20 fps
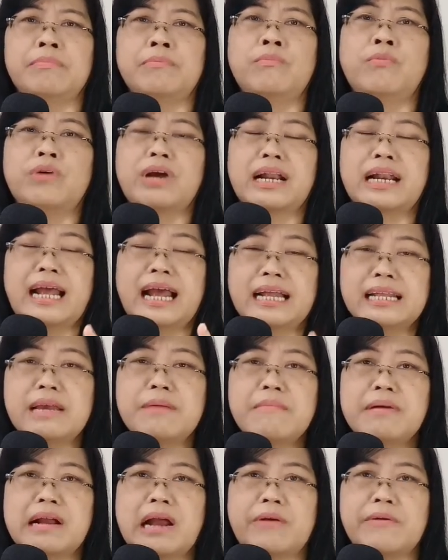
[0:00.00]
bukan
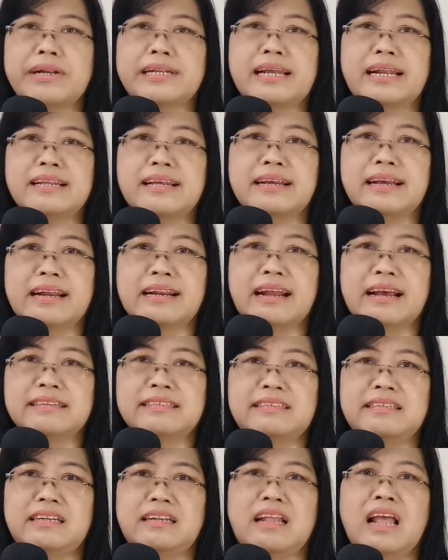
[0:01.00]
hanya mengawetkan ikan
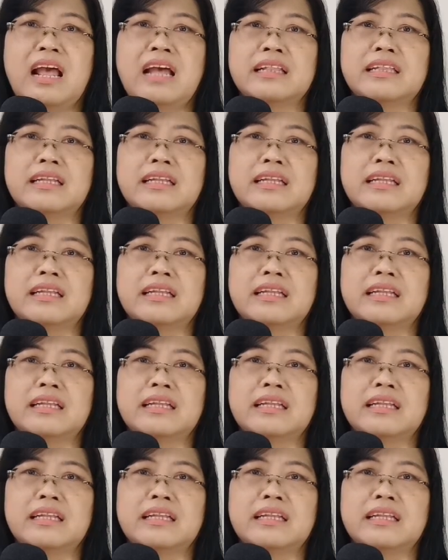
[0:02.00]
asin,